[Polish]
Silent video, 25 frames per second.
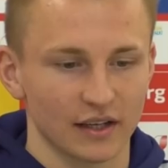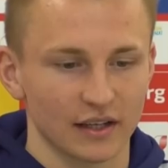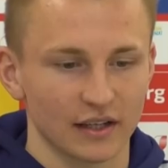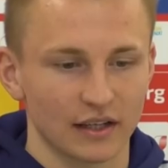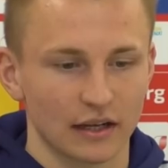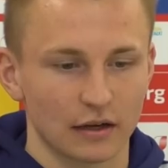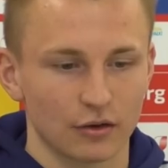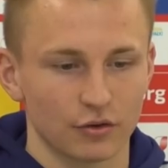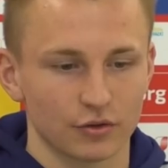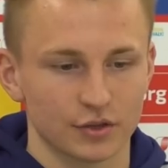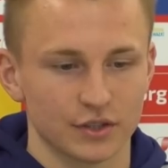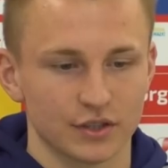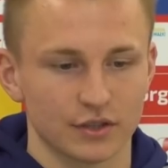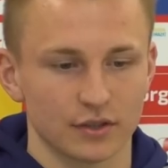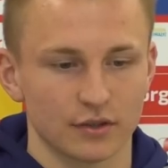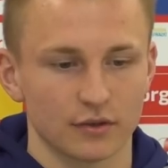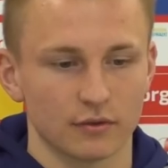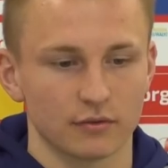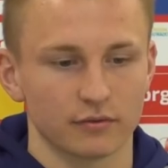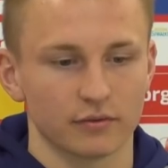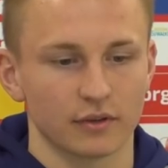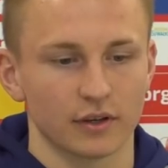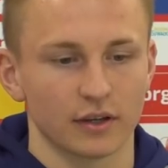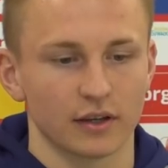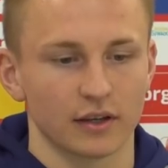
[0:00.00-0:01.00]
Jak grało
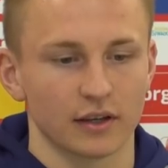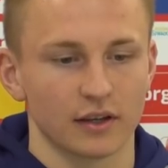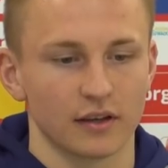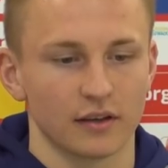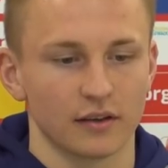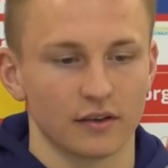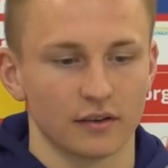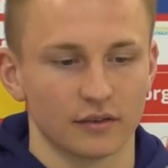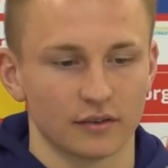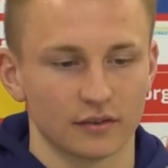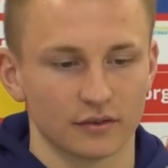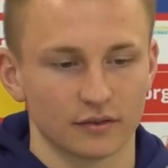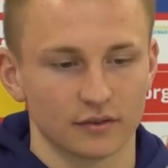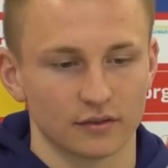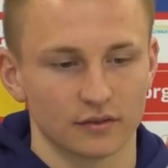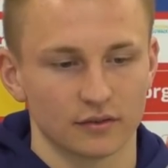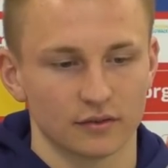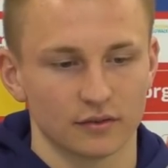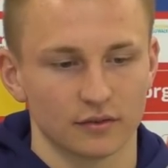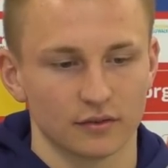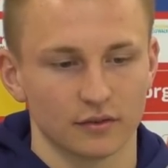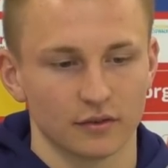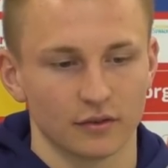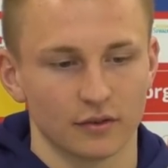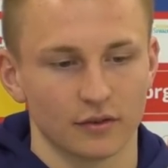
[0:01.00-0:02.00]
się w Legii?
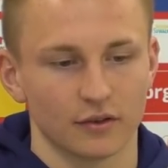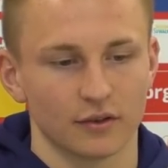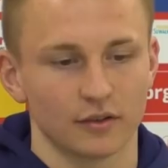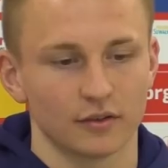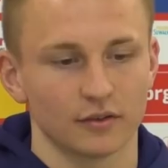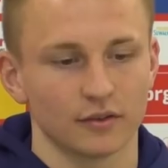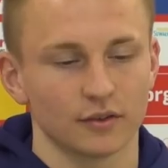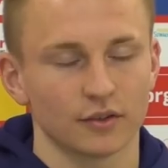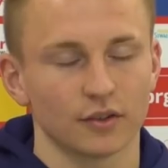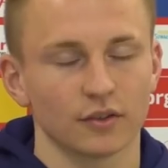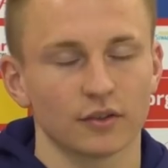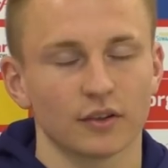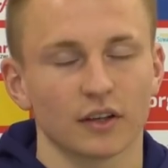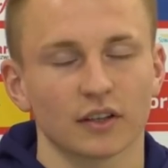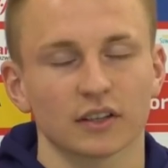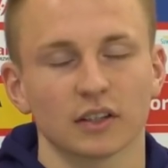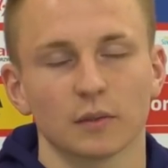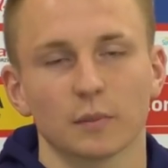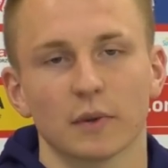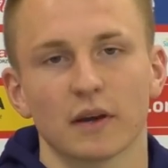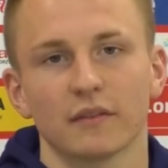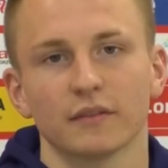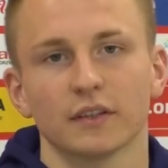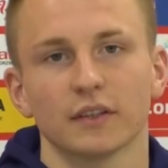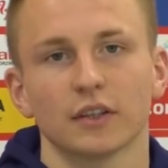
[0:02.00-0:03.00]
No to tak
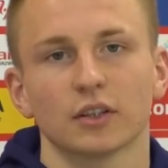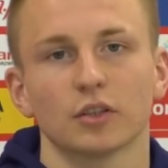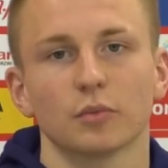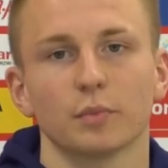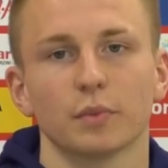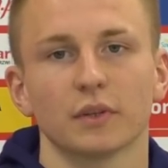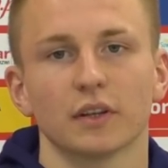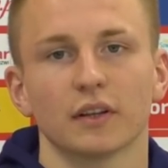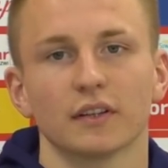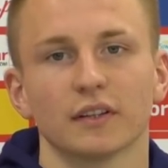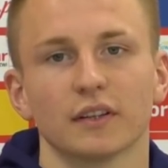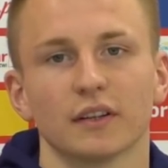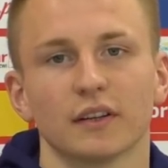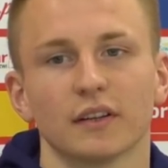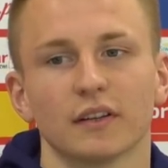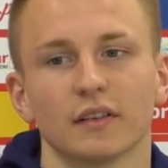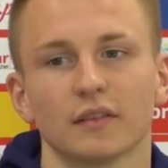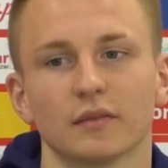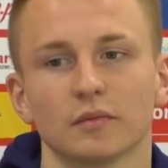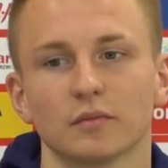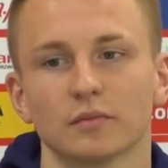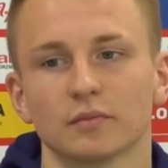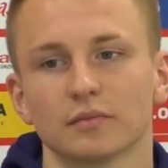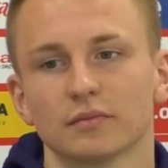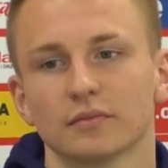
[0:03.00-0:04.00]
naprawdę na no to
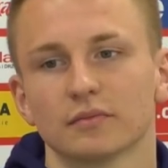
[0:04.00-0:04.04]
pytanie